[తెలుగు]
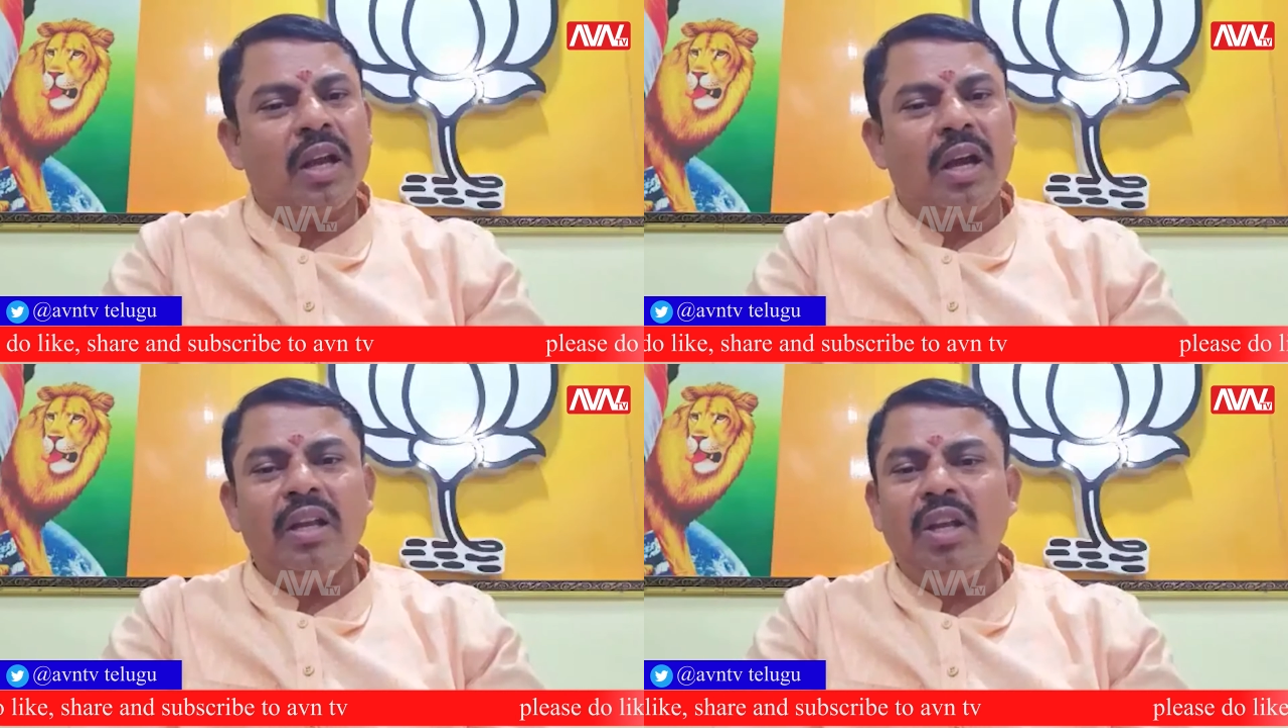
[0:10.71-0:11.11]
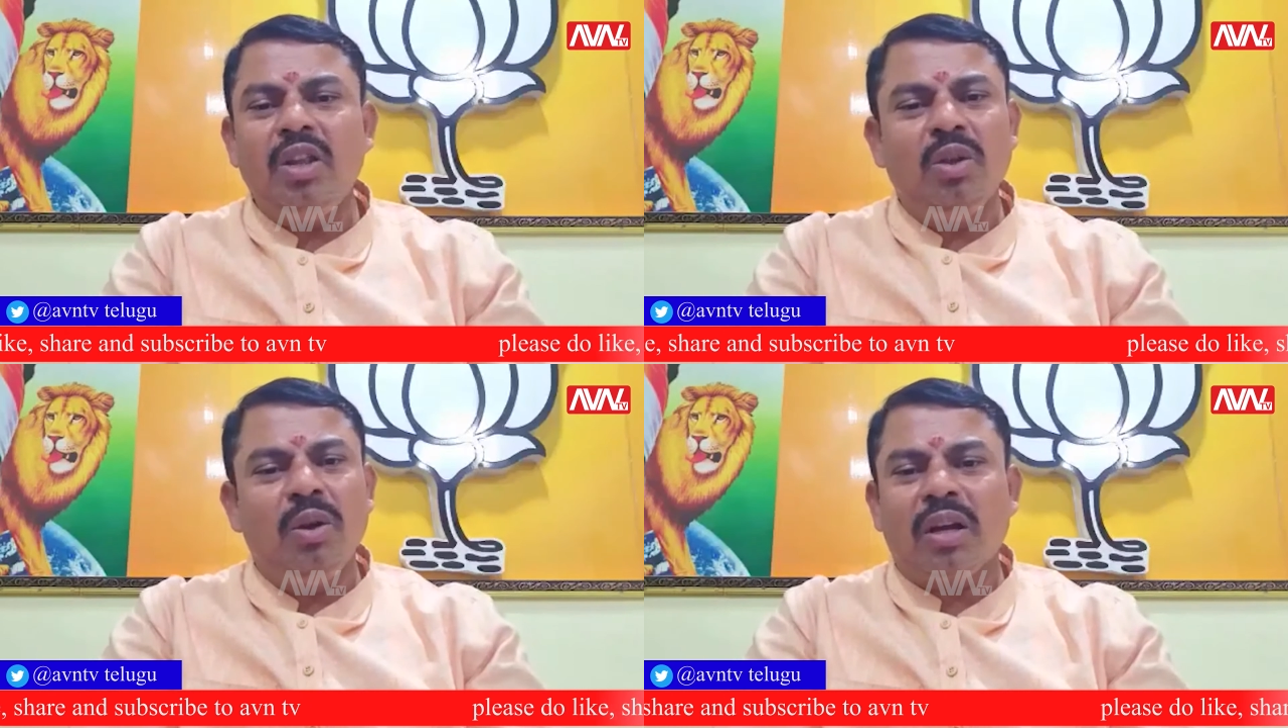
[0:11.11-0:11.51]
కానీ
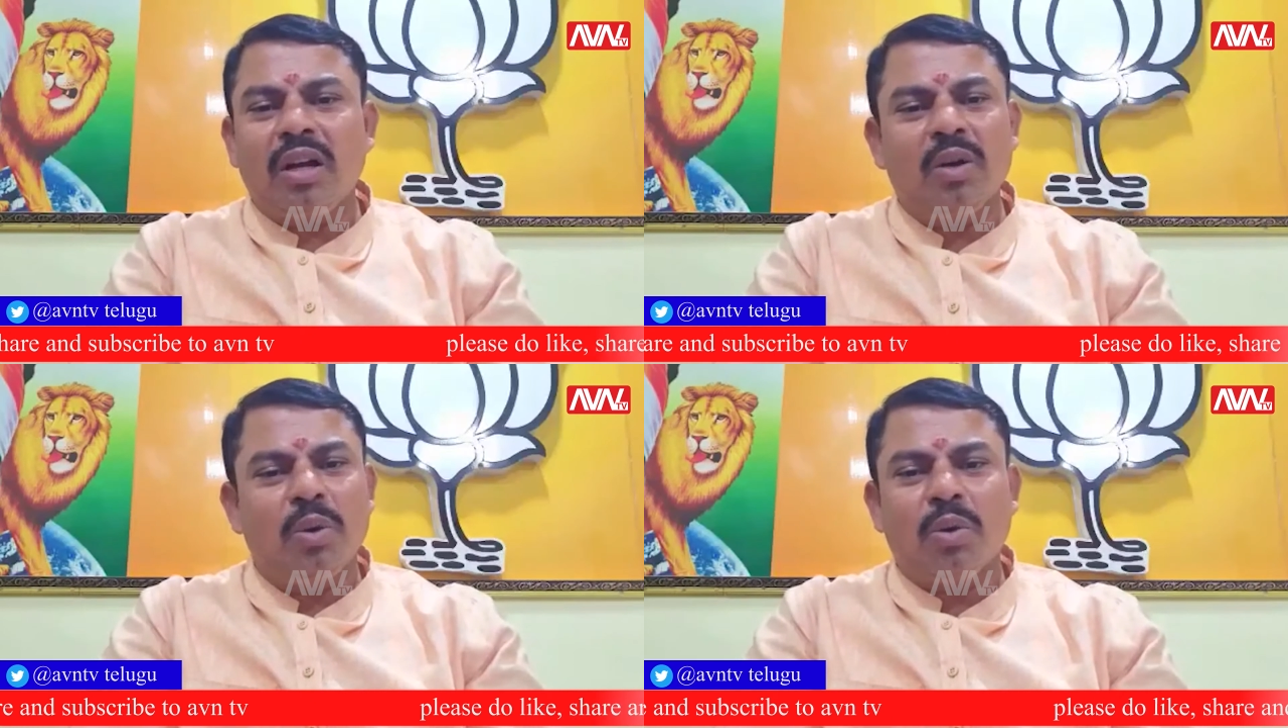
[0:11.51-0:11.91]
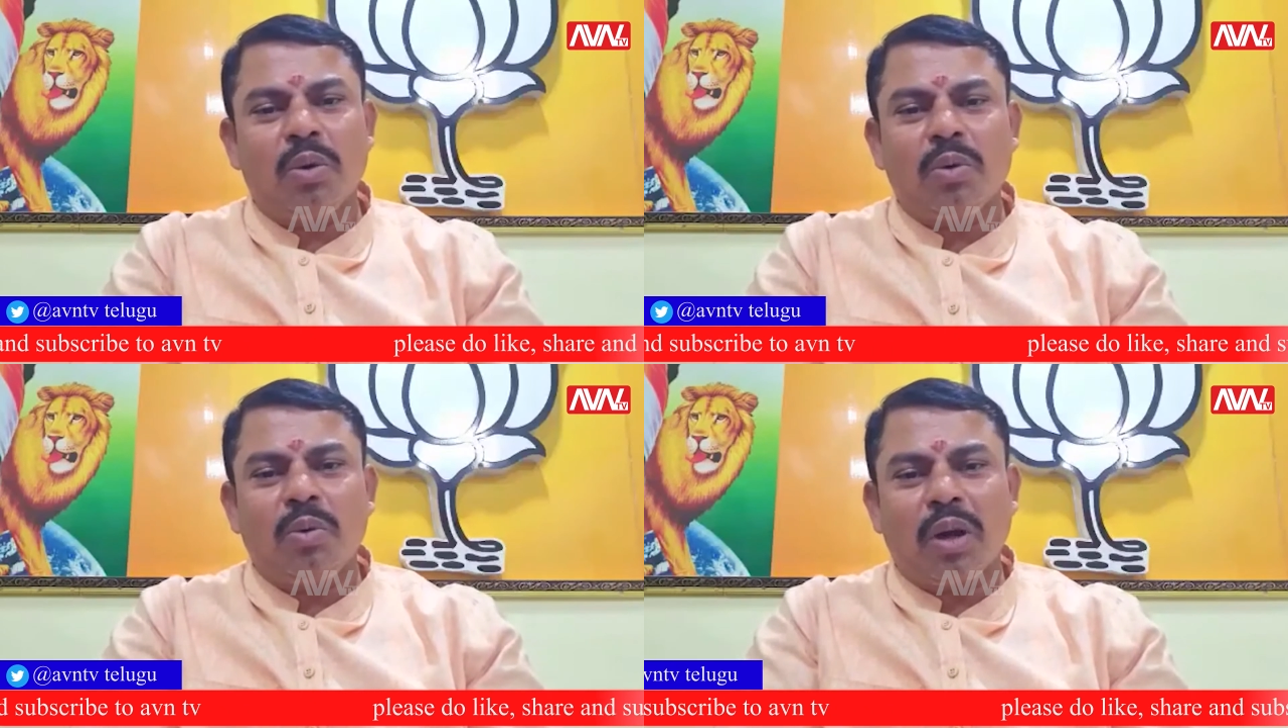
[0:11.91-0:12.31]
హిందువులు అక్కడ
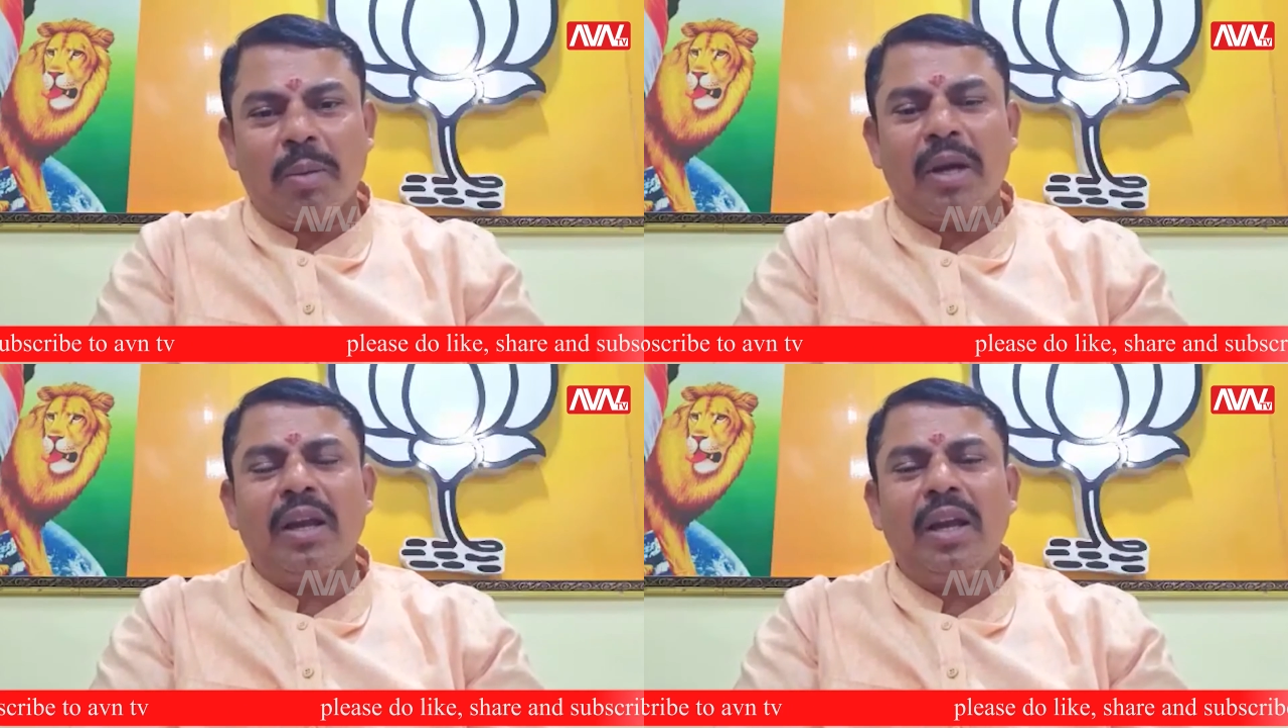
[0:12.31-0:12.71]
ఊరుకోరు ఒక మాట